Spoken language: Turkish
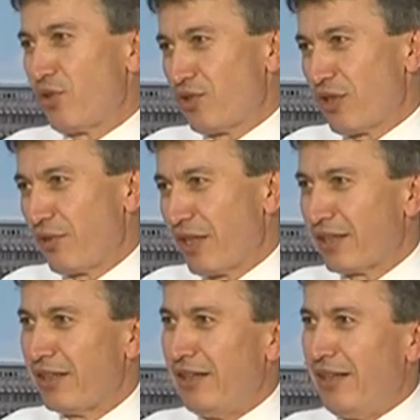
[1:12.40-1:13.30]
çok şey var.
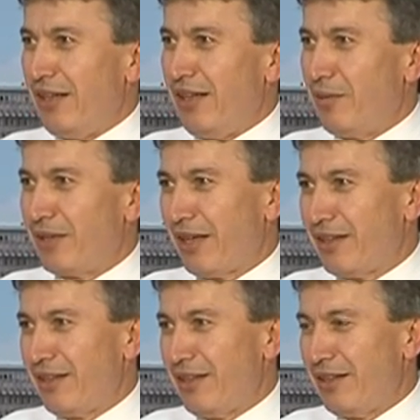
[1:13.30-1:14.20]
Ama
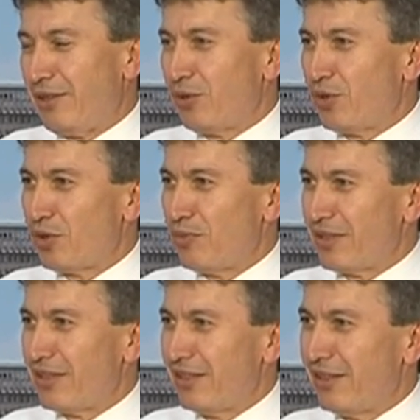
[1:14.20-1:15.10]
kendiyle ilgili
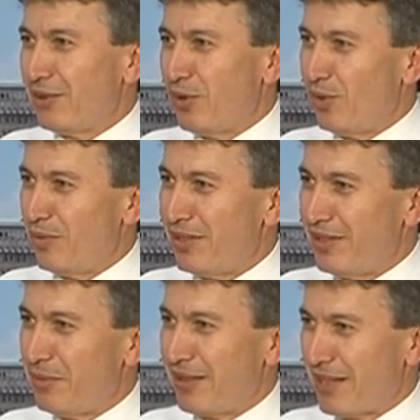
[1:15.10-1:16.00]
konuşulmasını,
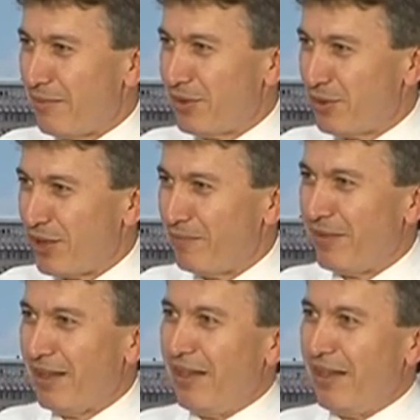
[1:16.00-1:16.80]
övülmesini pek sevmez hocam.